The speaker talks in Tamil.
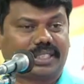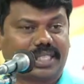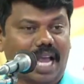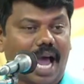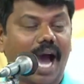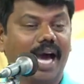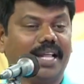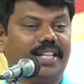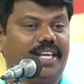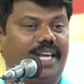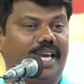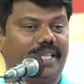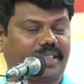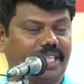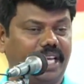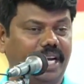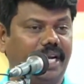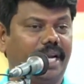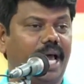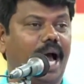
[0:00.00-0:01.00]
சாதிய
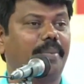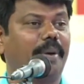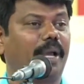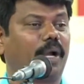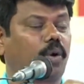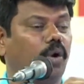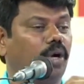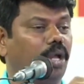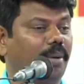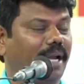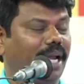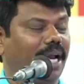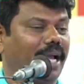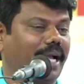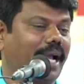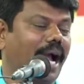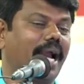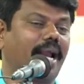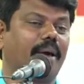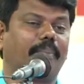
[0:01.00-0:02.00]
தீண்டாமை
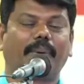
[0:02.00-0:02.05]
கொடுமைகளுக்கான